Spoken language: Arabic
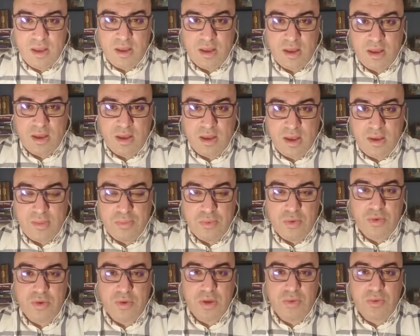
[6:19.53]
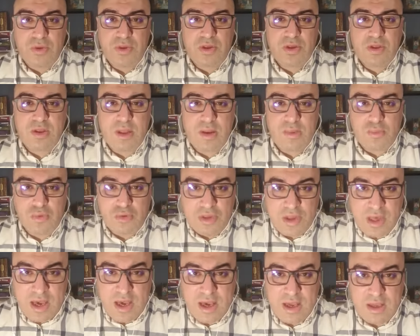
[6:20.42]
آه، أبونا وجدنا
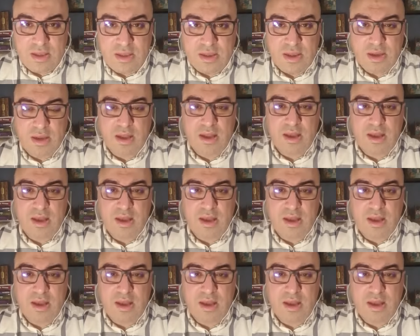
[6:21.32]
المجاهد